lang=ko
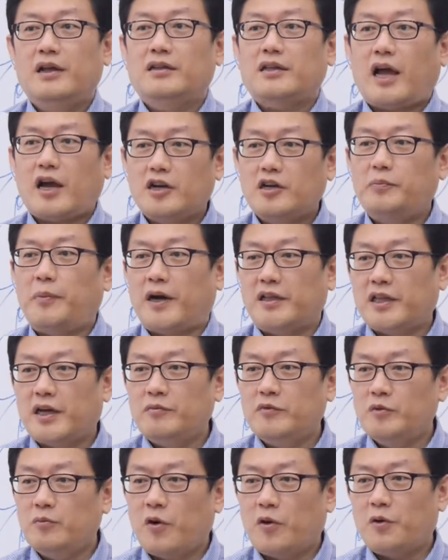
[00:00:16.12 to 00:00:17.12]
다 그
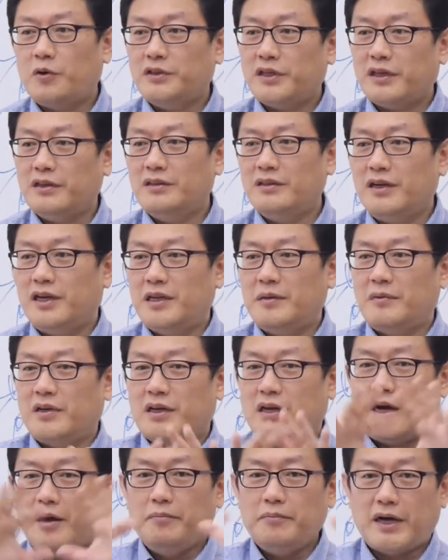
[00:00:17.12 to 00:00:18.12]
바닷물 먹고 사는 거
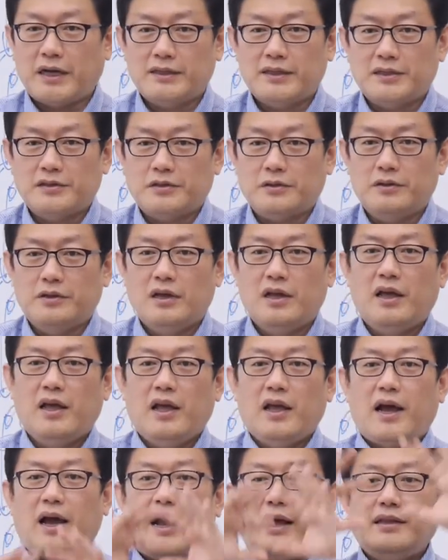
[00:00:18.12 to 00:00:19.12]
아니니까 한 바다죠.
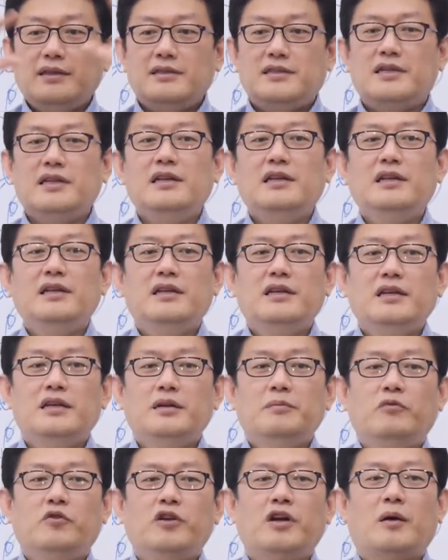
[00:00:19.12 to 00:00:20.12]
한
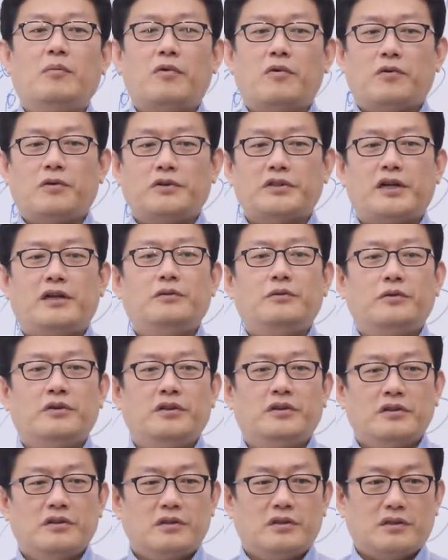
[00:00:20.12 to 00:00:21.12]
진리를 우리가 먹고 살고
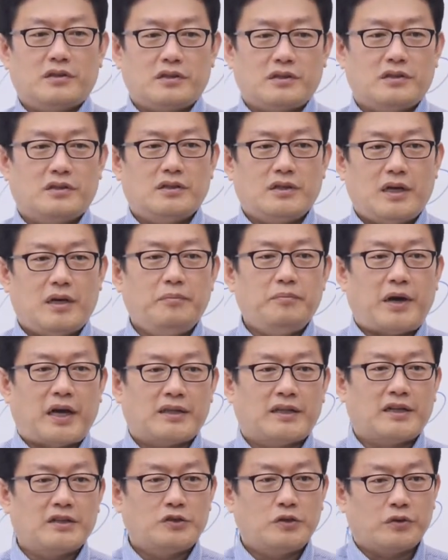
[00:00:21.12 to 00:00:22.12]
있는 그 한
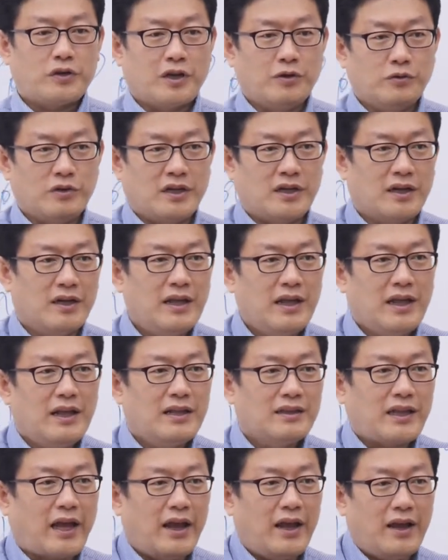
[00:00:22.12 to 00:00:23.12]
바다 속에 우리가
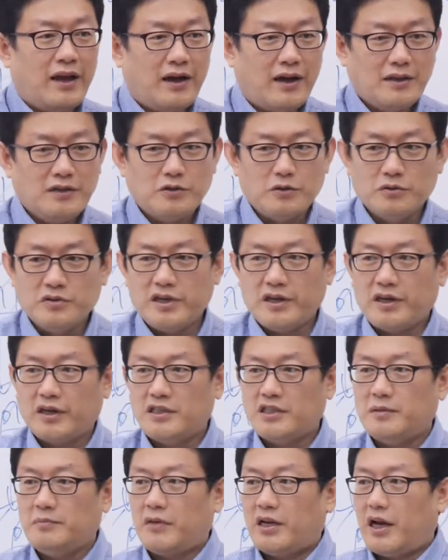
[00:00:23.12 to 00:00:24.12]
다양한 존재
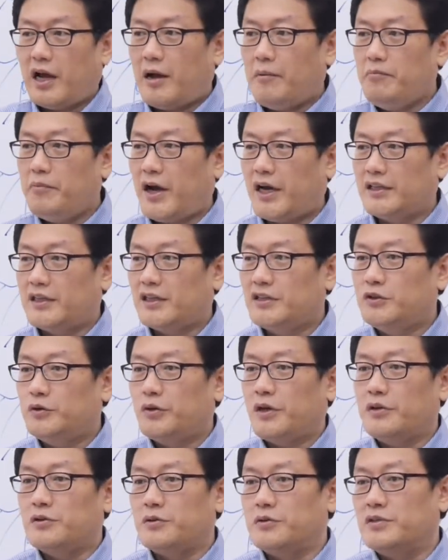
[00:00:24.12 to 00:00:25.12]
같지만 한 바다
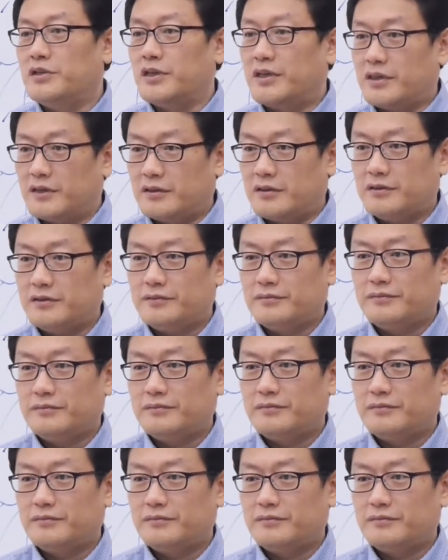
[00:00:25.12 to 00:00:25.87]
속의 존재라는 거